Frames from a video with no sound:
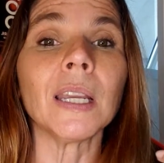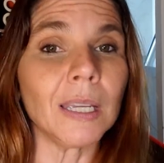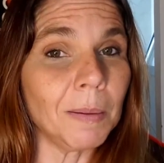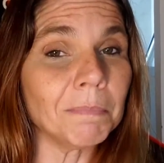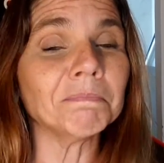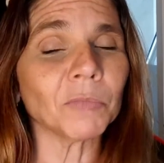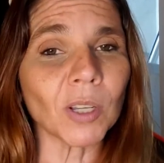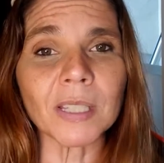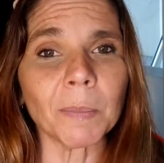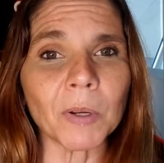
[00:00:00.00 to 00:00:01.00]
E,
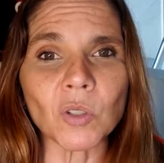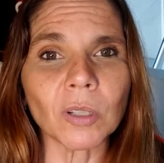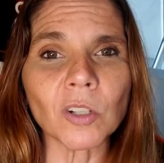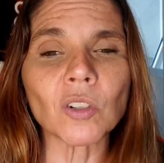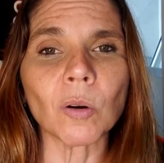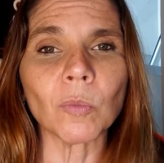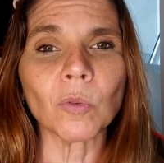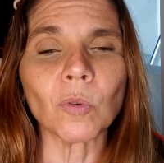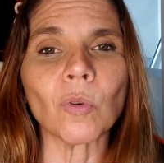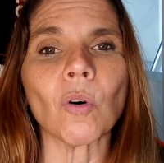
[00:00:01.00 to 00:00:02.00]
nossa, é impressionante como
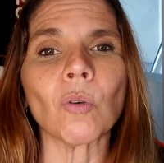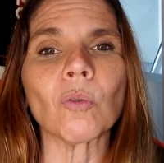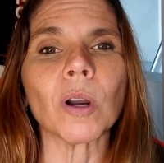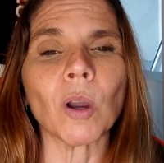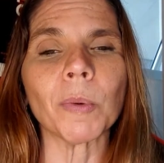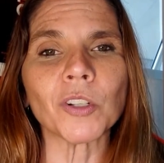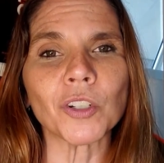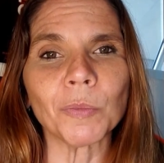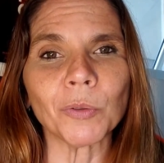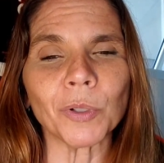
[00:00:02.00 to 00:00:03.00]
o ronco realmente
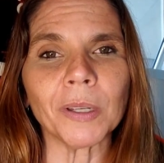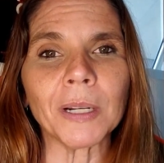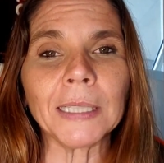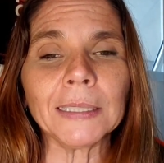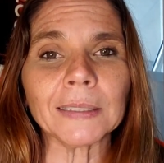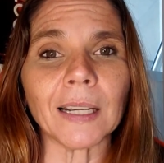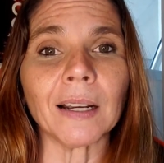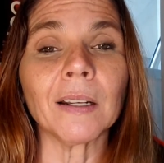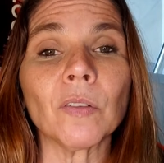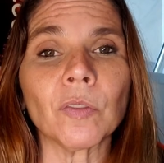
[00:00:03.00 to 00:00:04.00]
diminui, tá?